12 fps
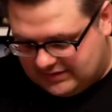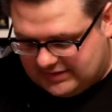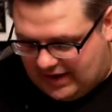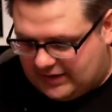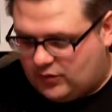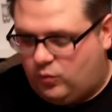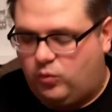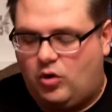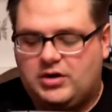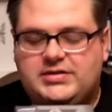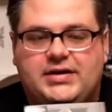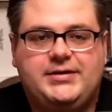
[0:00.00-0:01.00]
Dark
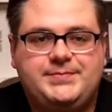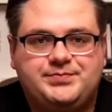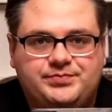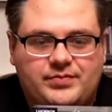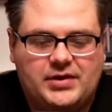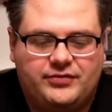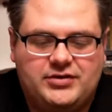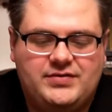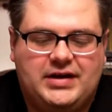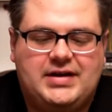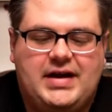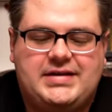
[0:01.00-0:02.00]
Water, auf die
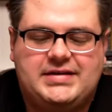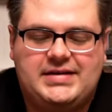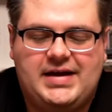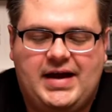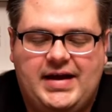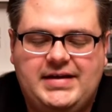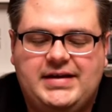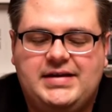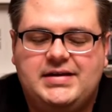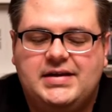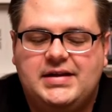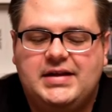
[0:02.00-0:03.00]
wir gleich näher
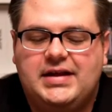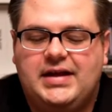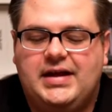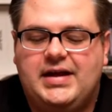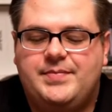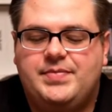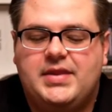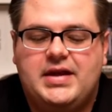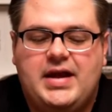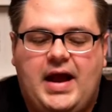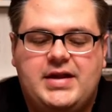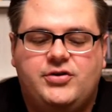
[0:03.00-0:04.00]
eingehen. Ähm,
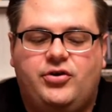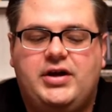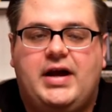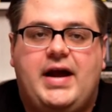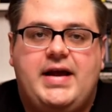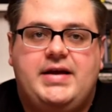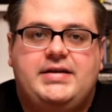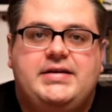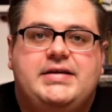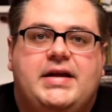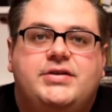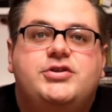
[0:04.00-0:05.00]
eine neue Reihe,
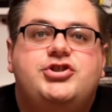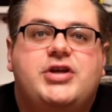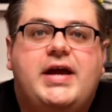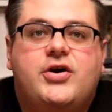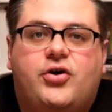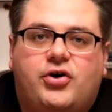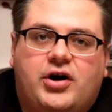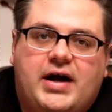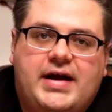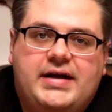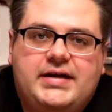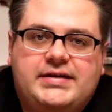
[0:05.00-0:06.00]
die genannte
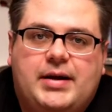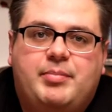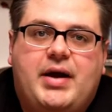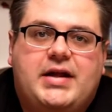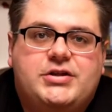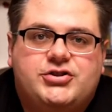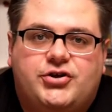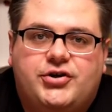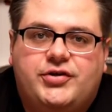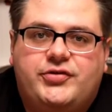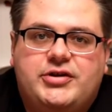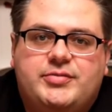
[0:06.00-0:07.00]
J-Horror-Reihe, japanische
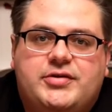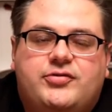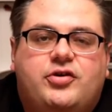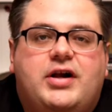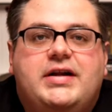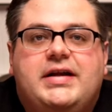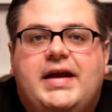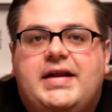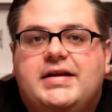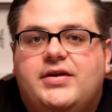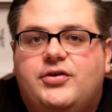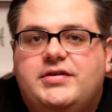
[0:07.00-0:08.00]
Horrorfilme, vor allen Dingen
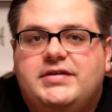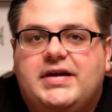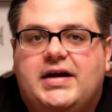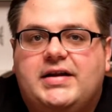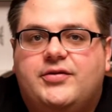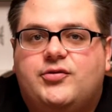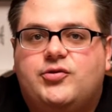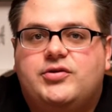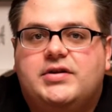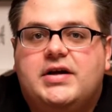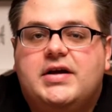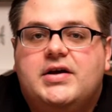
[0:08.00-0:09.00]
Ende der 90er der
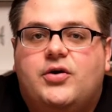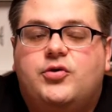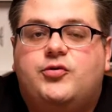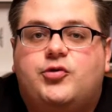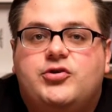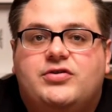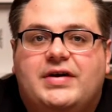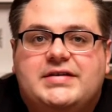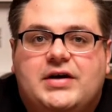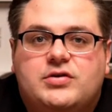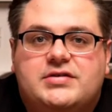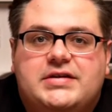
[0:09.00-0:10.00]
frühen und frühen
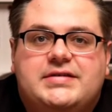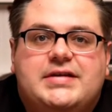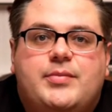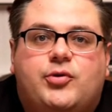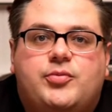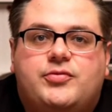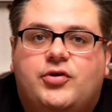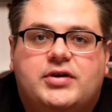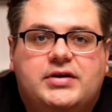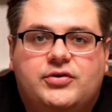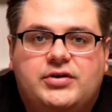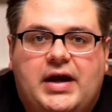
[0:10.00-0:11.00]
2000er, die sehr berühmt
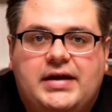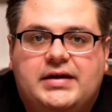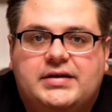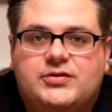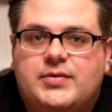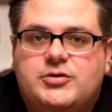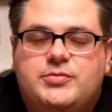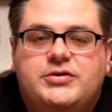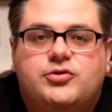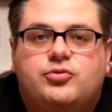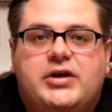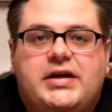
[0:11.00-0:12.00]
wurden, unter anderem zum Beispiel
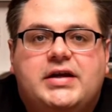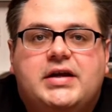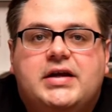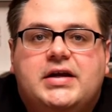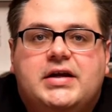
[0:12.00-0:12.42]
The Ring,